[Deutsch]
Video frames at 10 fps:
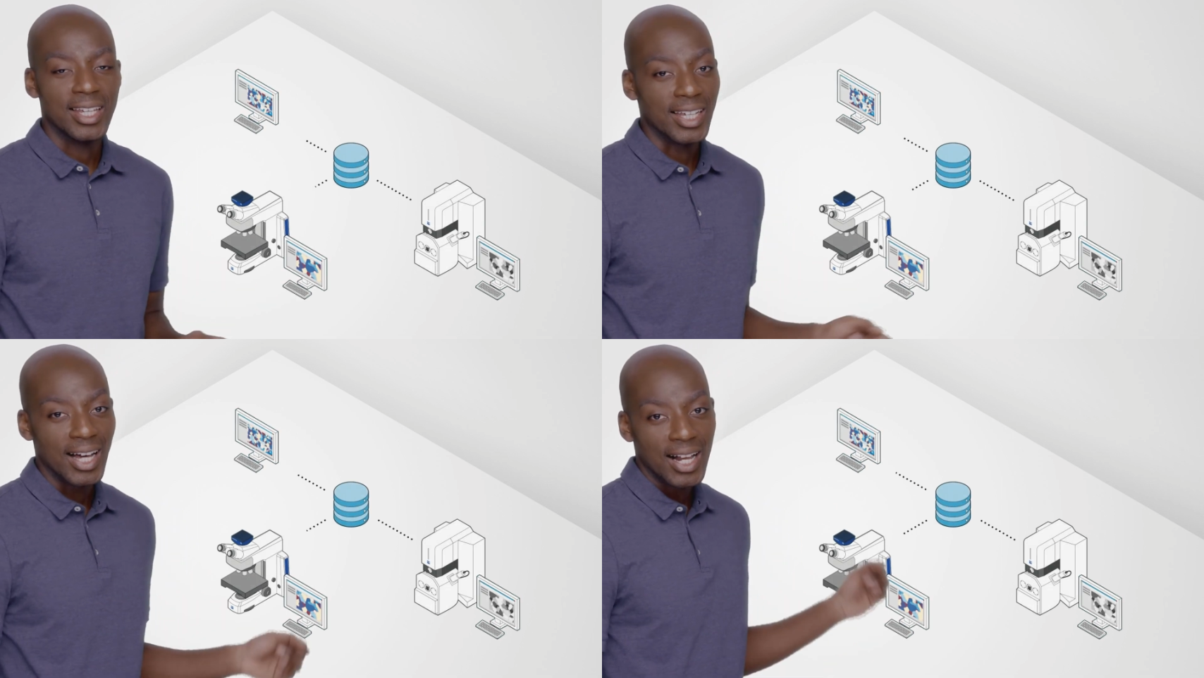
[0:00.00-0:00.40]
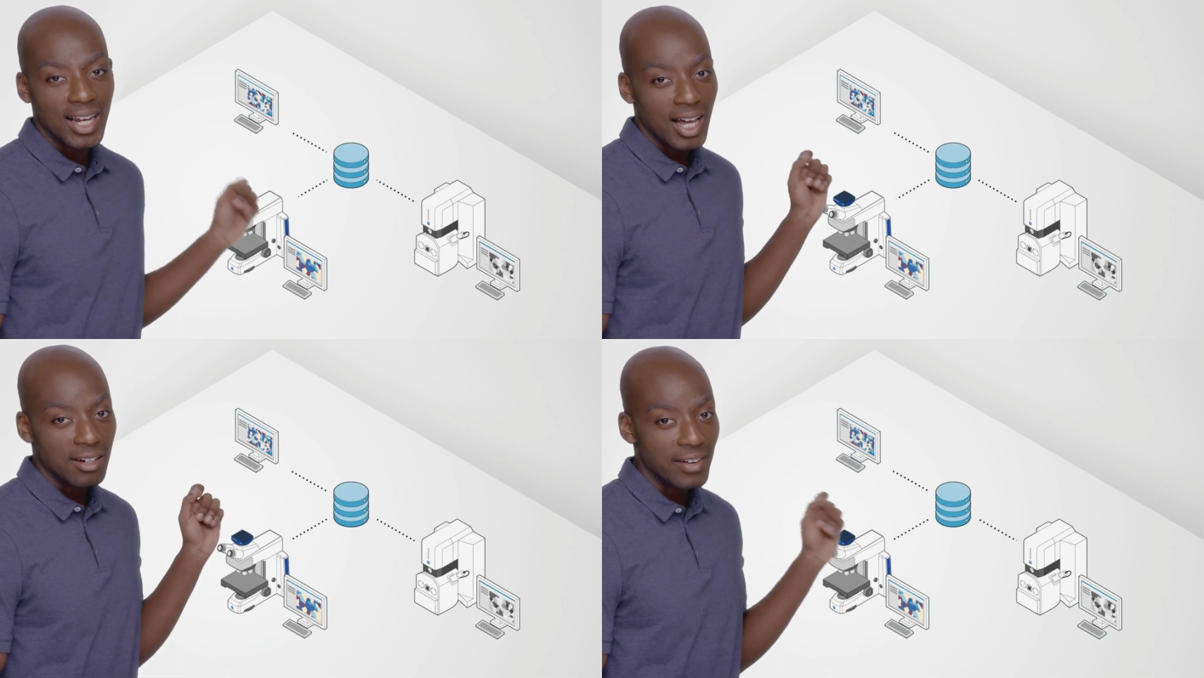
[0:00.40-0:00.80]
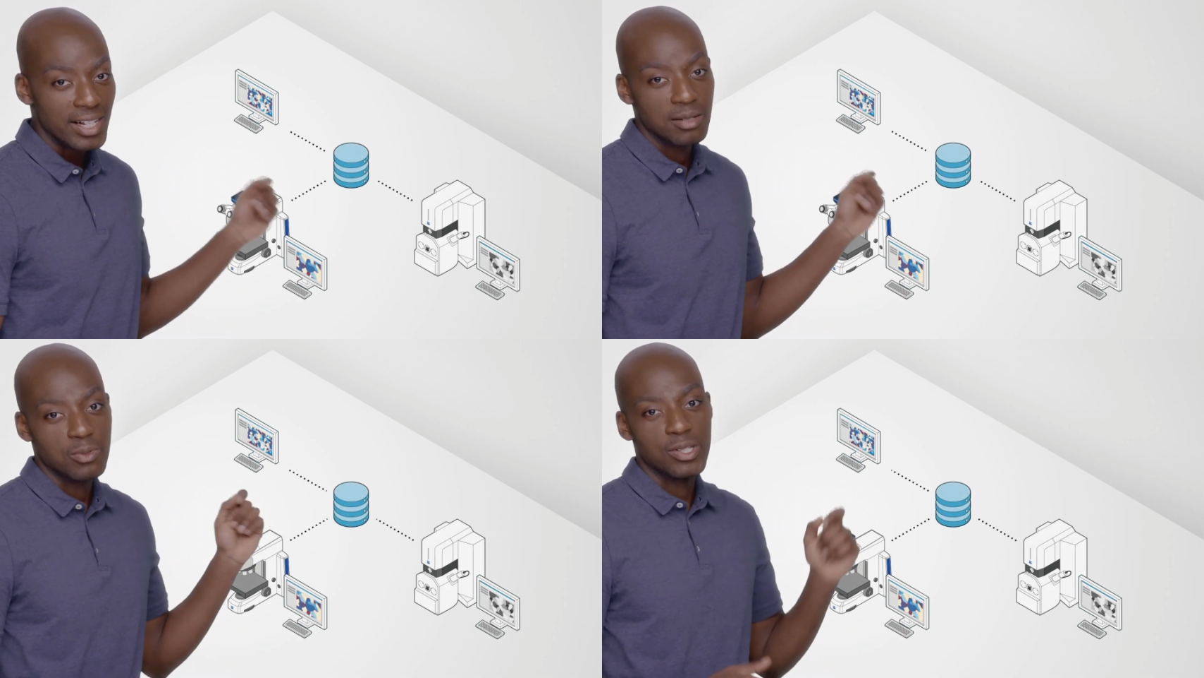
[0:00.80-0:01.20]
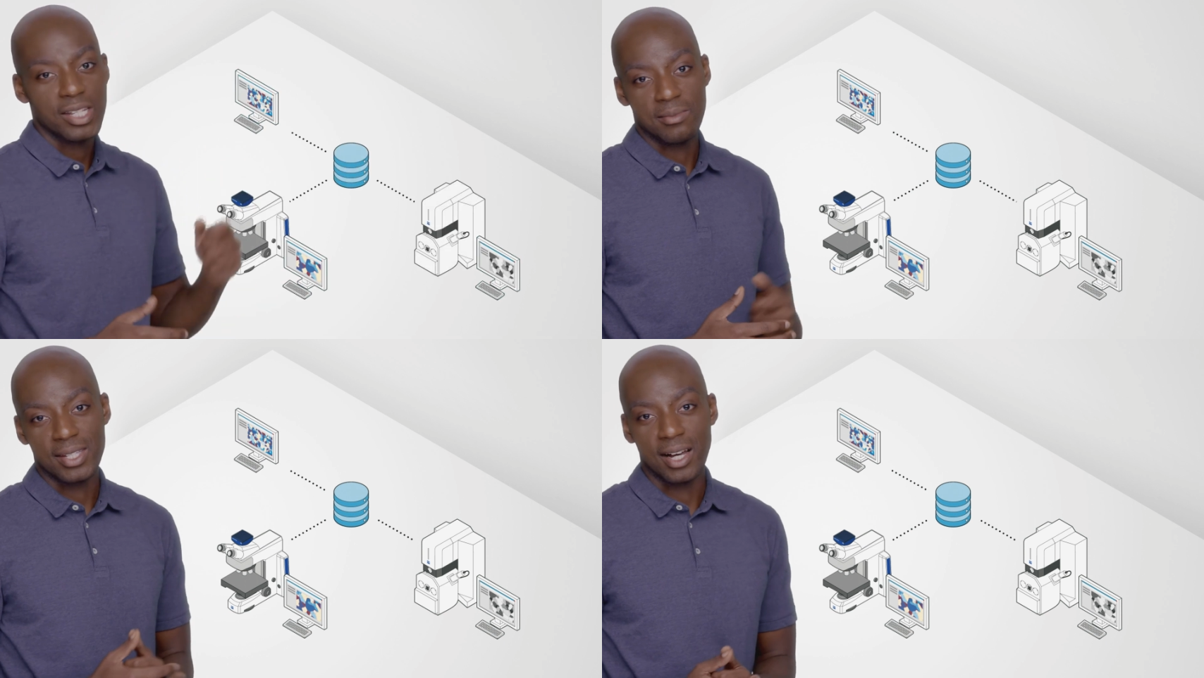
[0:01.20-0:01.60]
egal an welchem
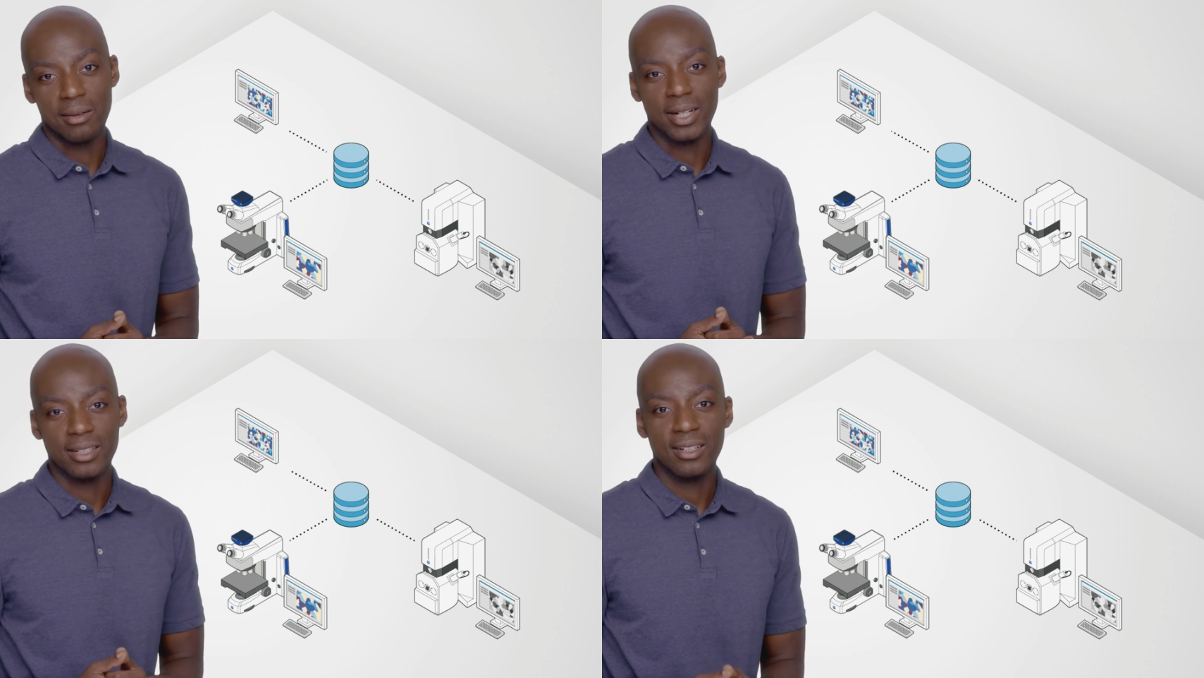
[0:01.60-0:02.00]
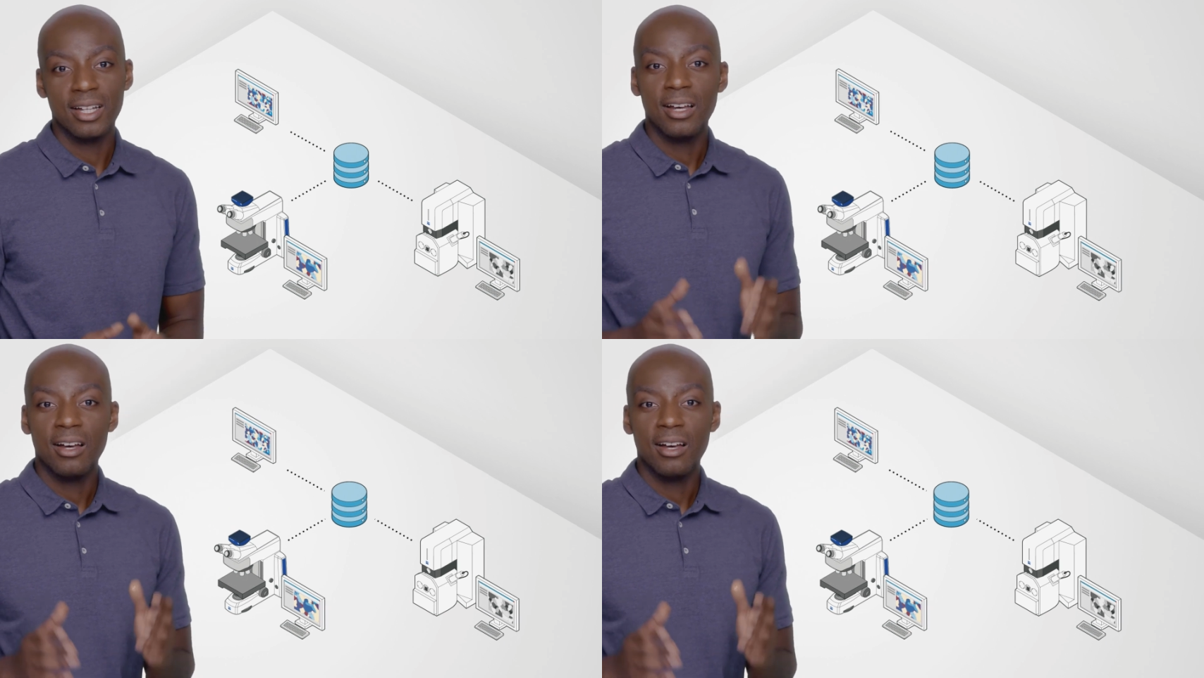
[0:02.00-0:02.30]
System Sie arbeiten,